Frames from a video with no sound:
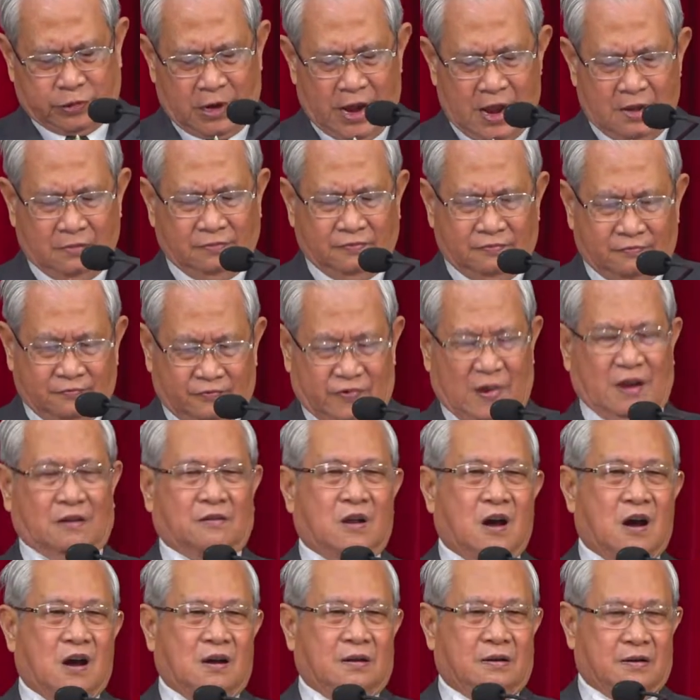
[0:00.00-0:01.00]
sáng
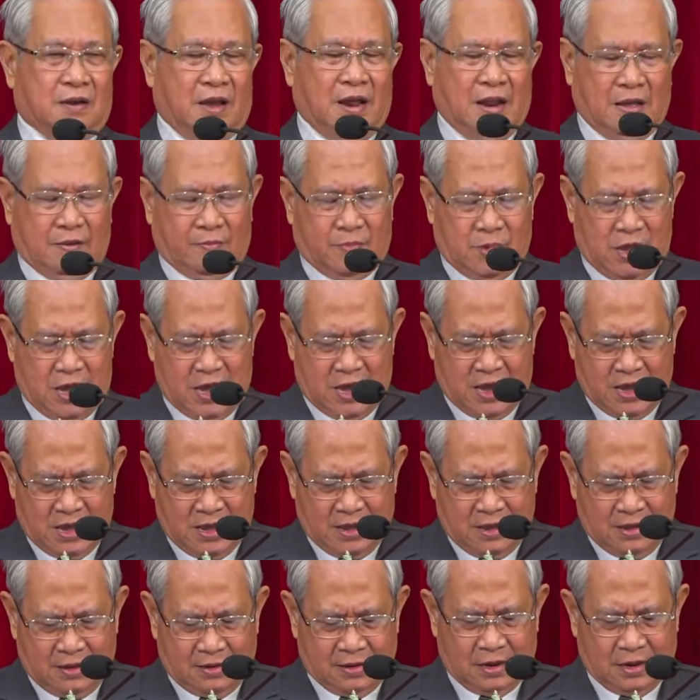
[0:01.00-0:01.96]
vào đó để làm gì?